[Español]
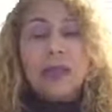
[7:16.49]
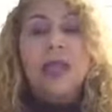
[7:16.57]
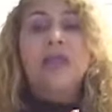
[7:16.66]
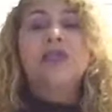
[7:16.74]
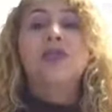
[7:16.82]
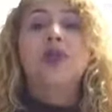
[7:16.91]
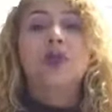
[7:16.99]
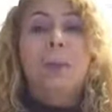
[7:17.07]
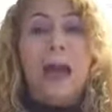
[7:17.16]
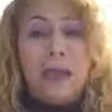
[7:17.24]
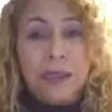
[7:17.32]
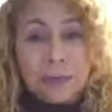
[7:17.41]
Es
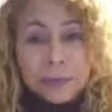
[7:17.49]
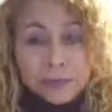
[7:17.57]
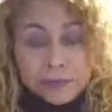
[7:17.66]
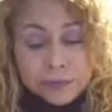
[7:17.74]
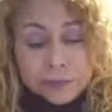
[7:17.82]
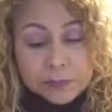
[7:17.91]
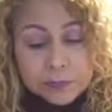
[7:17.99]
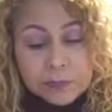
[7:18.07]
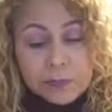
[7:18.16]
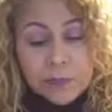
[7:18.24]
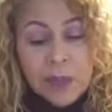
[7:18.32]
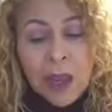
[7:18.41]
normal,
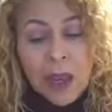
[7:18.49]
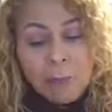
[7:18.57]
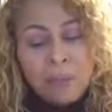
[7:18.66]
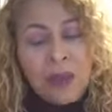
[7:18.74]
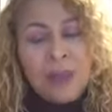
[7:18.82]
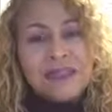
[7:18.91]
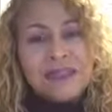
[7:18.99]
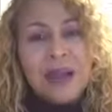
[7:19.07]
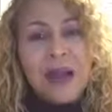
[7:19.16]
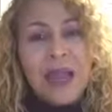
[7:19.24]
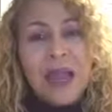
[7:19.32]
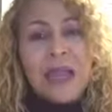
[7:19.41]
pero
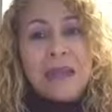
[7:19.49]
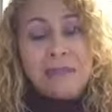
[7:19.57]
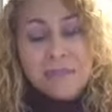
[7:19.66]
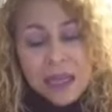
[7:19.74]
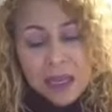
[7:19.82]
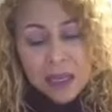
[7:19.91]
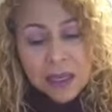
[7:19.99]
está en mí